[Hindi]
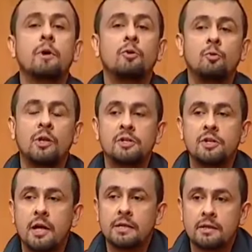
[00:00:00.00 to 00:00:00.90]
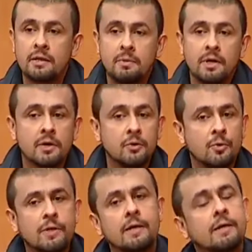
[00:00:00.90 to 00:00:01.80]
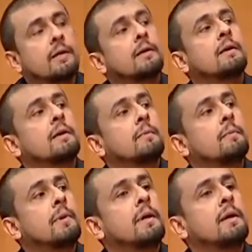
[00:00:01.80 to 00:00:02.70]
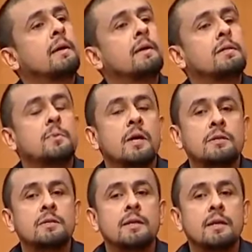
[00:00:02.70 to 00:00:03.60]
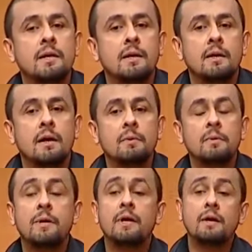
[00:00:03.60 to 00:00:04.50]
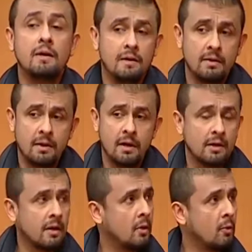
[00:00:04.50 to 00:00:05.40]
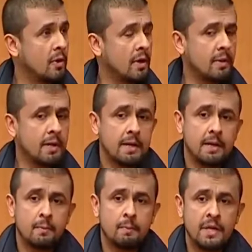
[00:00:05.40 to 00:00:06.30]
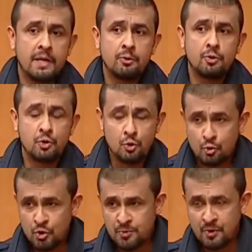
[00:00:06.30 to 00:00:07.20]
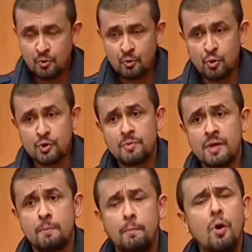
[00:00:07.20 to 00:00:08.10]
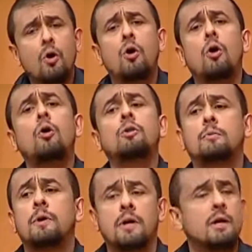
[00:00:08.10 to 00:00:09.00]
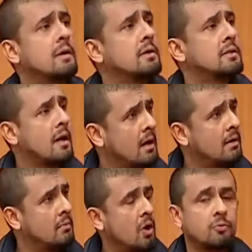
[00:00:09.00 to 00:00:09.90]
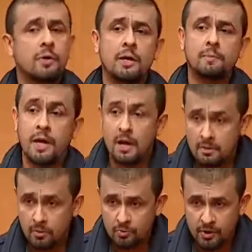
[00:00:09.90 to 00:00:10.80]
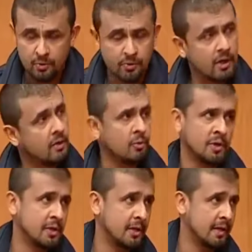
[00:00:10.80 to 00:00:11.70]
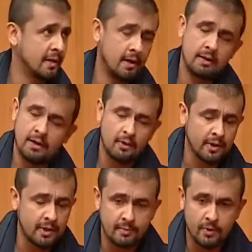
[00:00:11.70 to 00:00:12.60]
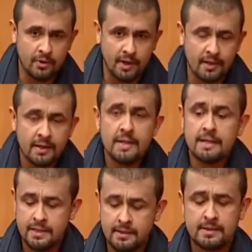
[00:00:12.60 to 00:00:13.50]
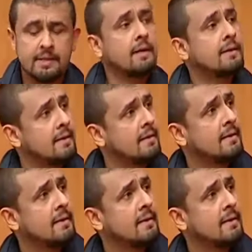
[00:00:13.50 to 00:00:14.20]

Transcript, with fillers: में अनुमल जी का इतना बड़ा योगदान है मैं इस बात से कभी भी इनकार नहीं करूंगा कि मैं जो कुछ भी हूँ उसमें बहुत बड़ा स्थान बहुत बड़ा प्यार बहुत बड़ा योगदान अनुमली जी का है अनडाउटली अबाउट दैट संधि से आते हैं